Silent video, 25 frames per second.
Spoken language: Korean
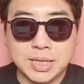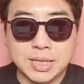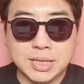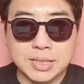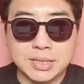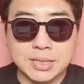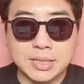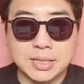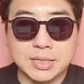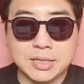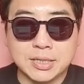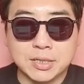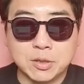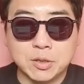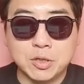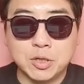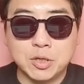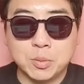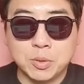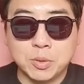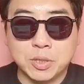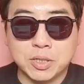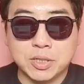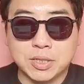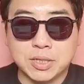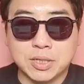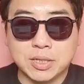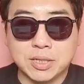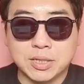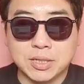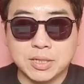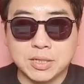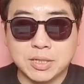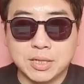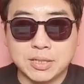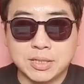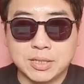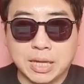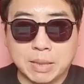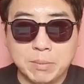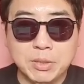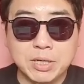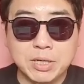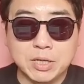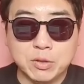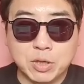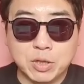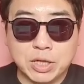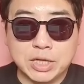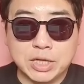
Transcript: 근데 그러려면은 대비가 돼